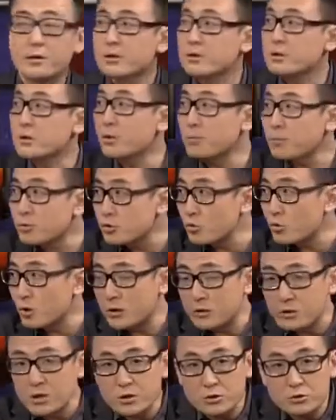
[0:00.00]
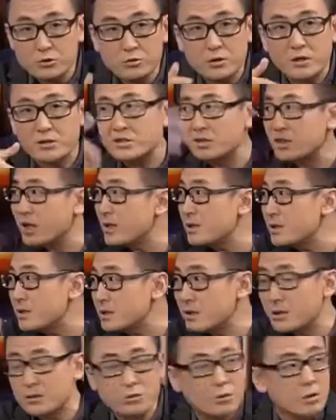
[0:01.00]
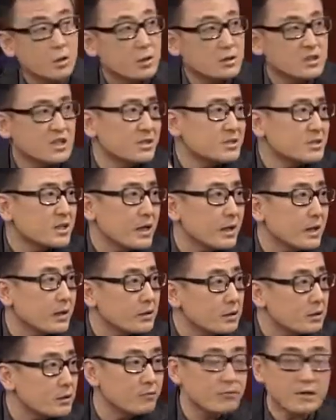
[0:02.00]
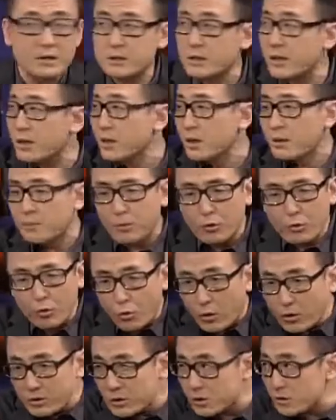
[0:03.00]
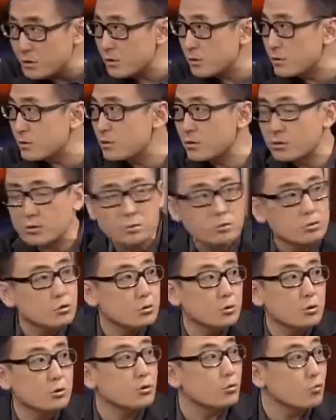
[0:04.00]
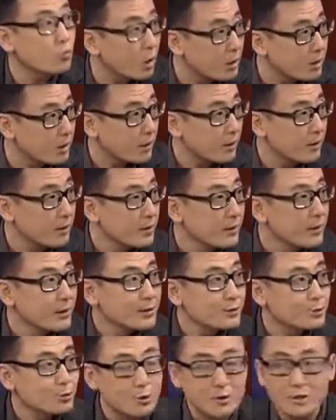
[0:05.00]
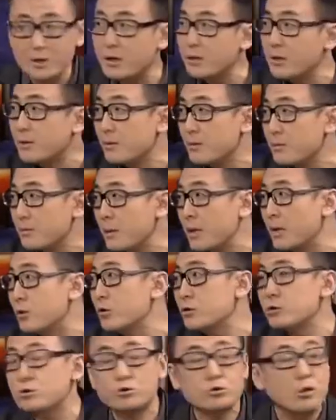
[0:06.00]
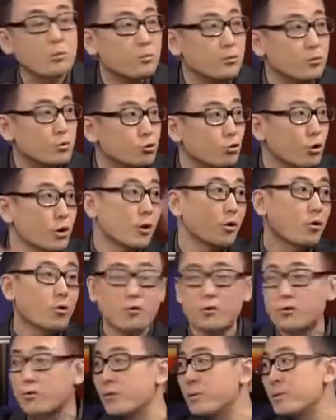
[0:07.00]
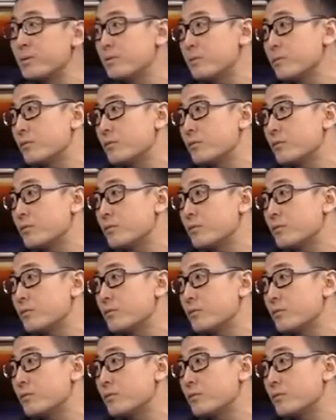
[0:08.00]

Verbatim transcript: 撑不住了尼克松当然前任也都欠债啊你外债包括黄金的都都都都都弄光了所以。美国就宣布脱钩，我们